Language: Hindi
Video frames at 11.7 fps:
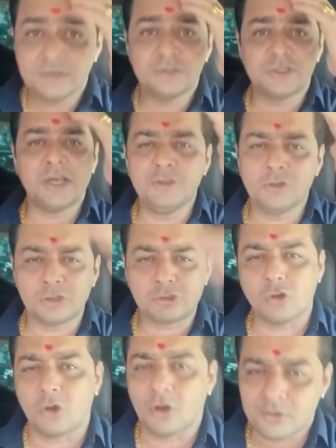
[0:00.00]
जय हिंद
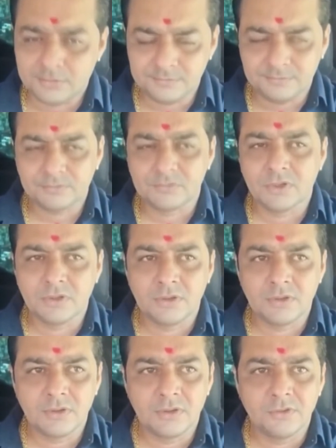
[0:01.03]
दोस्तों
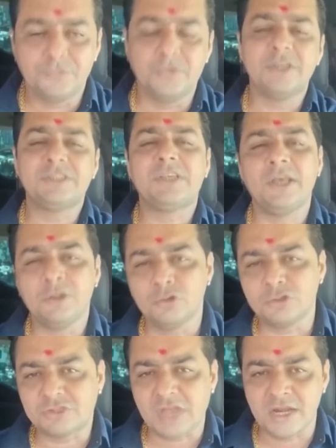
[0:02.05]
फिर से
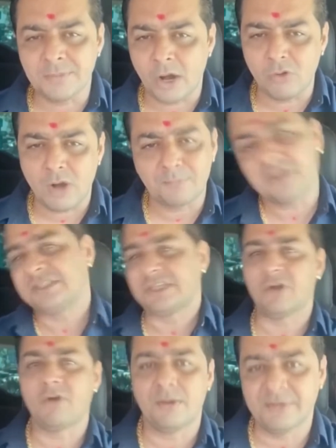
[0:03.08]
हिंदुस्तानी भाऊ आपके
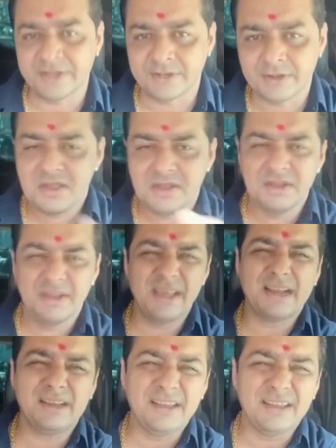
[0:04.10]
सेवा में
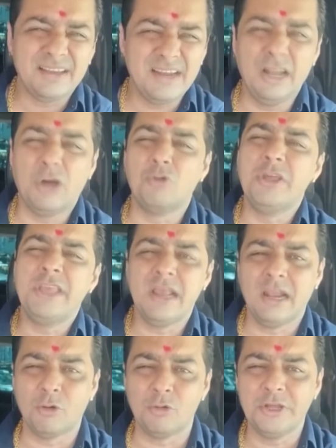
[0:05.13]
एक लवड़ी
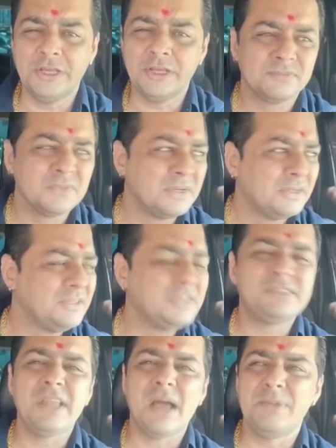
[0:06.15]
है लवड़ी
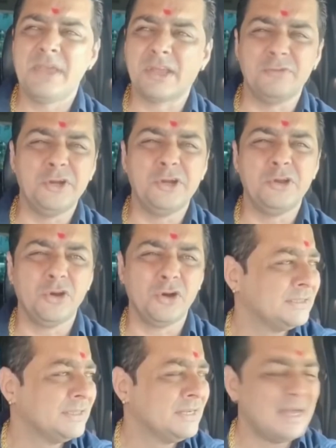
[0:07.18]
जिसने अभी एक
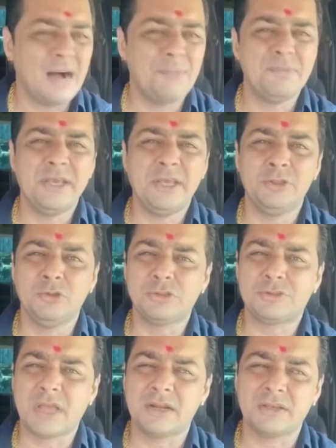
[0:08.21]
वीडियो अपने
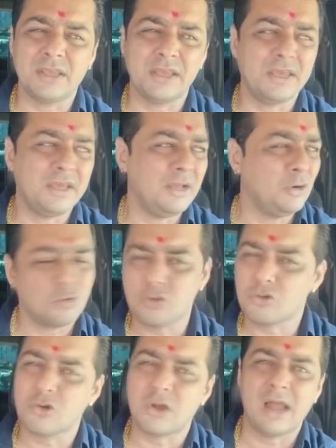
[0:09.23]
हिंदुस्तान के
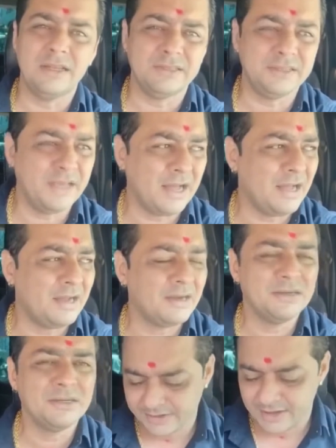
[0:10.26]
लोगों को गाली दिया
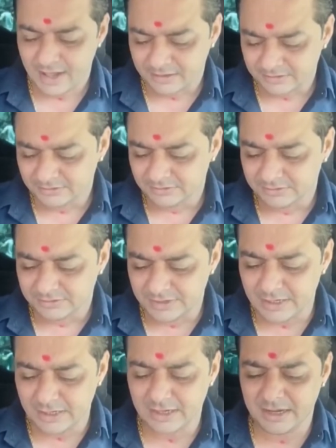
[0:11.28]

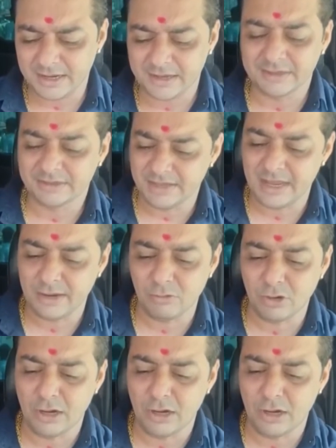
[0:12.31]
ये ये वो